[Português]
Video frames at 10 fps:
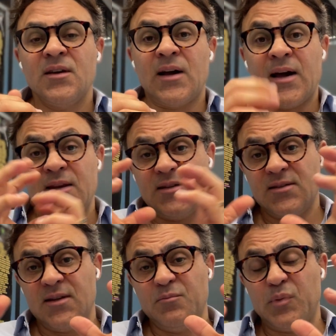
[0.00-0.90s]
áreas
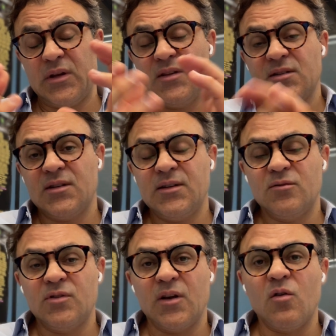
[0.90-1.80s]
da empresa, né,
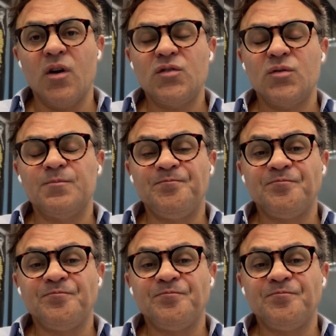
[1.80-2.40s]
do negócio,